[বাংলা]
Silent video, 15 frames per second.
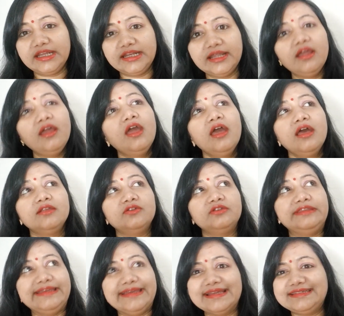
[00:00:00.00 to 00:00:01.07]
দিইনি যে
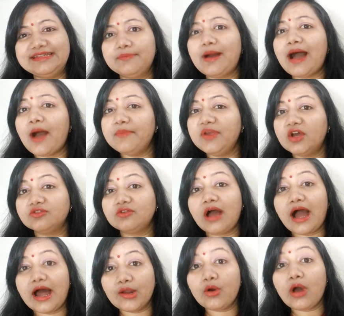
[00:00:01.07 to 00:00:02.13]
দিয়েছি বা আমি হয়তো
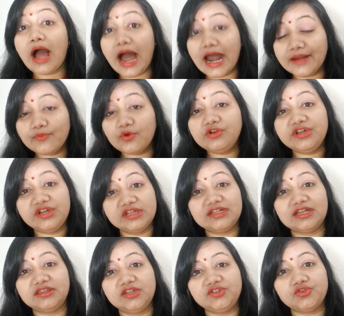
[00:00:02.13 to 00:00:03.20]
আরও আনবো
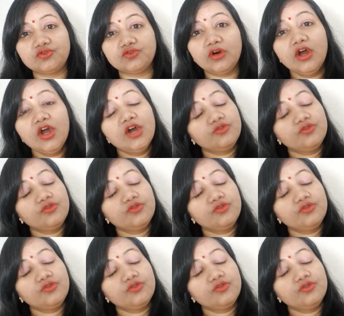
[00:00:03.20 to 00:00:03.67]
টিনেজারদের জন্য